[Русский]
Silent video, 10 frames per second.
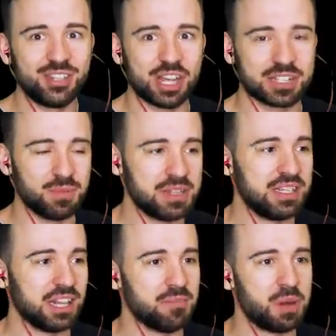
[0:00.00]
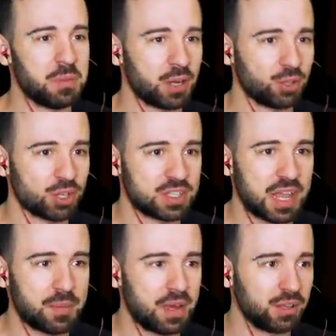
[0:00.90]
Сейчас мы сделаем примерно то же
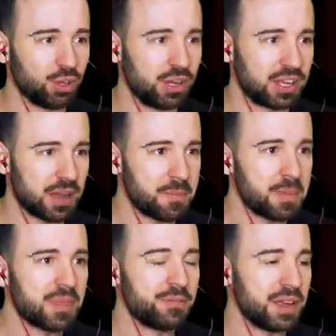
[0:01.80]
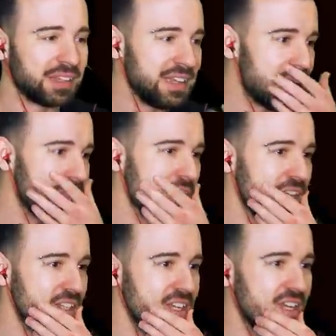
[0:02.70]
самое, только в этой
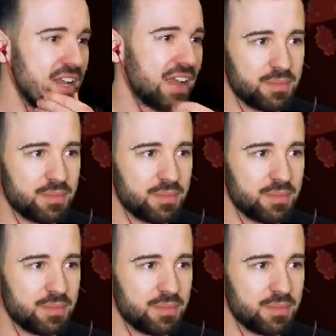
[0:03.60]
необычной игре.